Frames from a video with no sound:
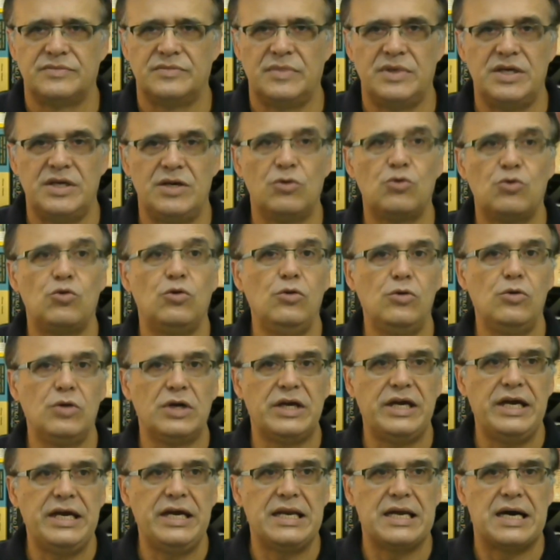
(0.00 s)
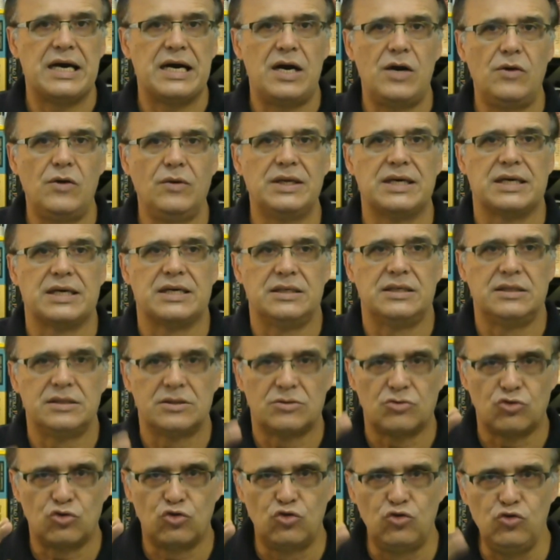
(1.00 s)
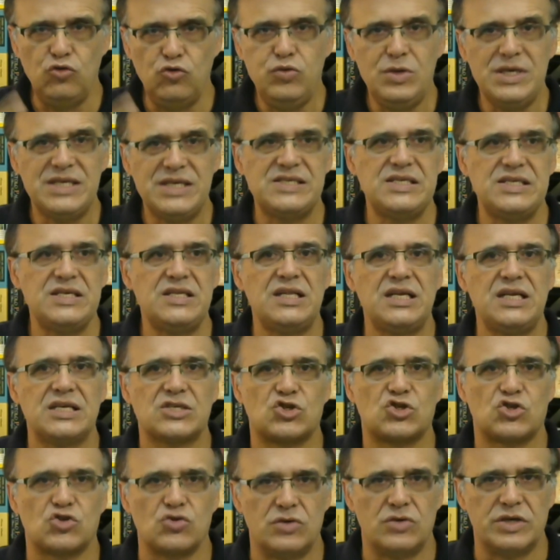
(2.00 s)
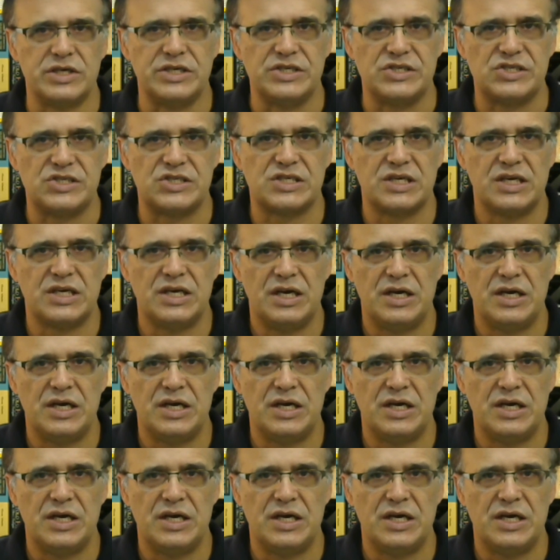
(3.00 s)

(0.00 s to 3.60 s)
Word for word: E eu coloquei na aula duas citações